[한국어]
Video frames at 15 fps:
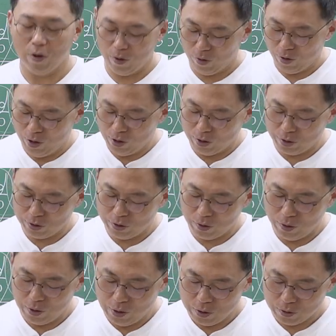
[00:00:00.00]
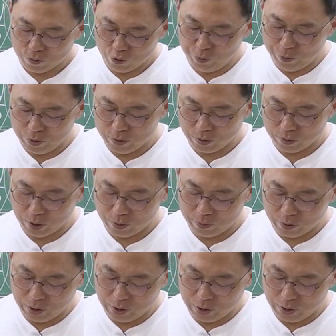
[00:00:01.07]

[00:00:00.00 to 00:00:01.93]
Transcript: 예, 그래서 9번 정답은